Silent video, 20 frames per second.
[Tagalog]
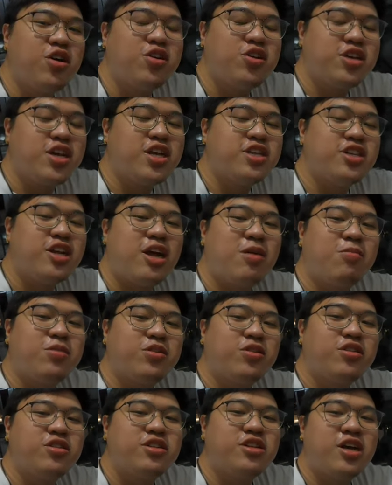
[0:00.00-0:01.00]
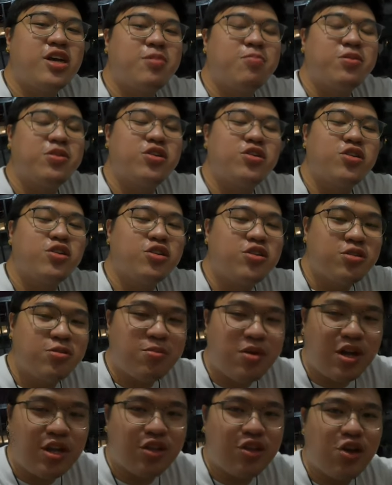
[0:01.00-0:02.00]
So yun yan, salamat ulit sa panonood
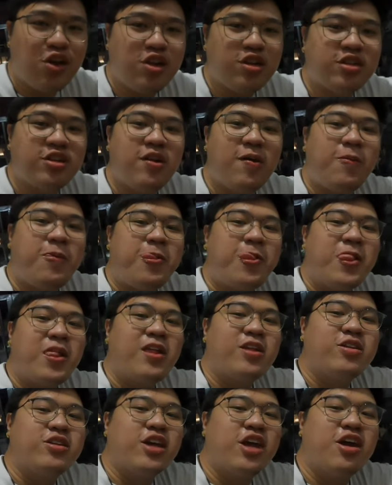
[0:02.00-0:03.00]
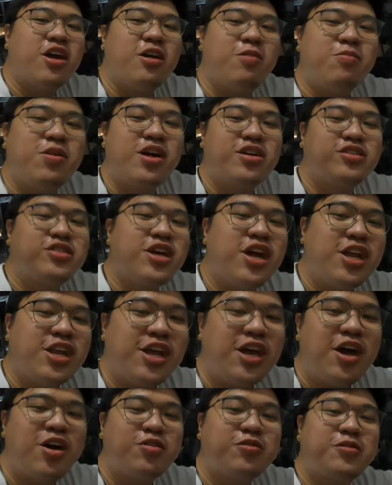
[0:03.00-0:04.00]
nyo mga tol. There are vlog
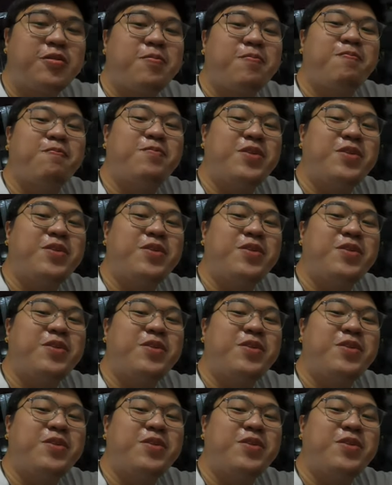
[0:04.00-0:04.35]
signing out.